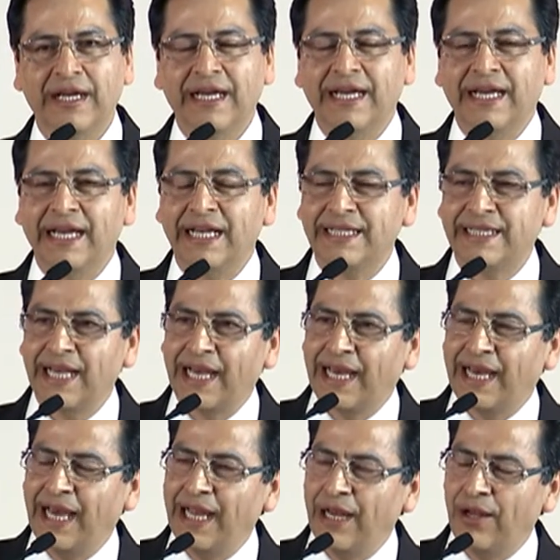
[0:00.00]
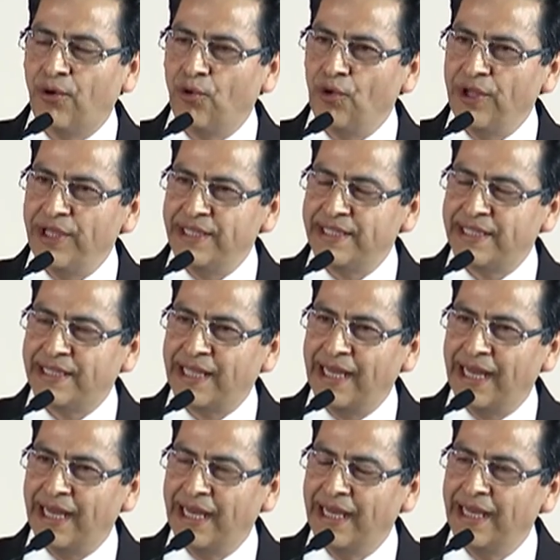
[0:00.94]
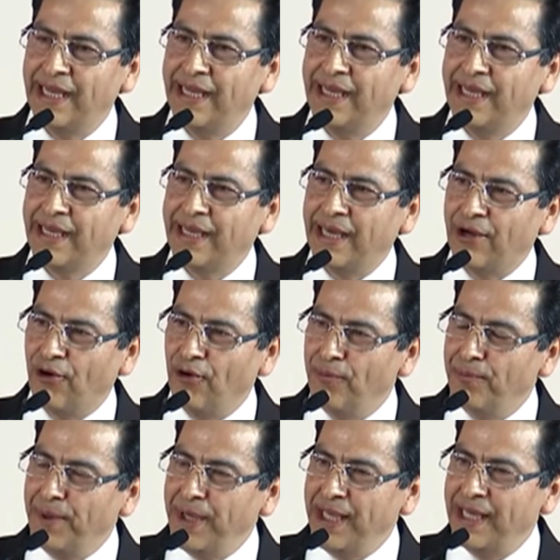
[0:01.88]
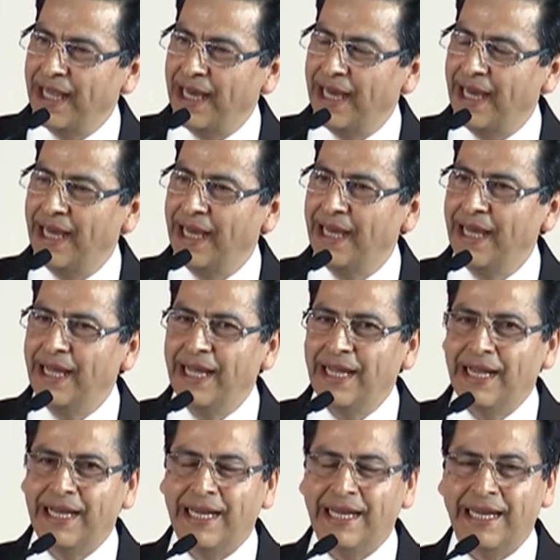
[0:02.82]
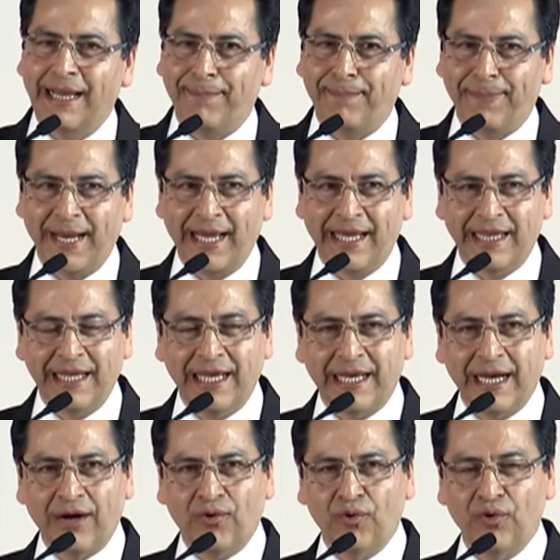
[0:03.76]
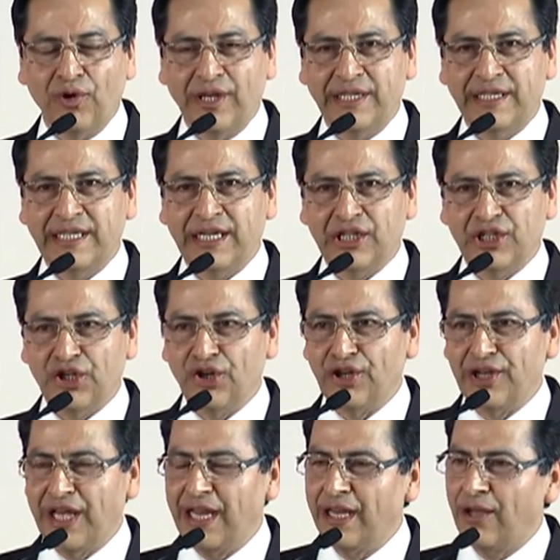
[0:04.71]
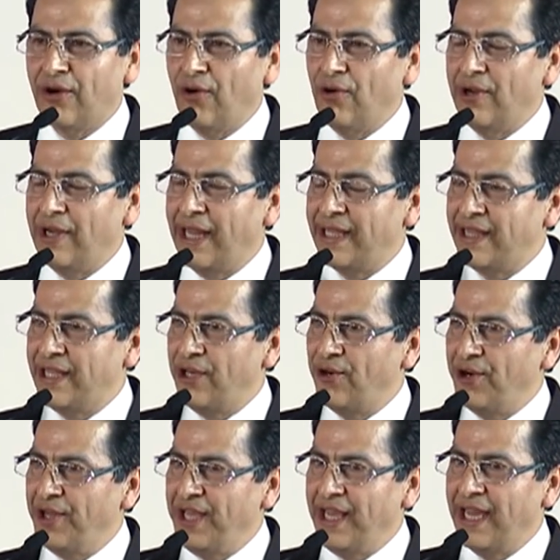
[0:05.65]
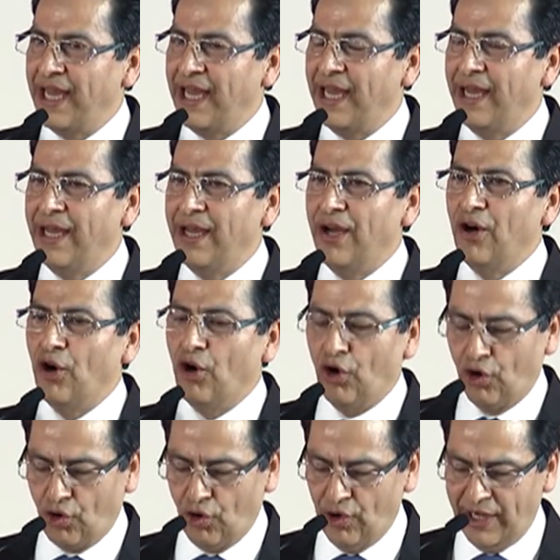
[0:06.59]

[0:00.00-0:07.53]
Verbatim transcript: es aquel jurista que combina la práctica jurisdiccional con la teoría o con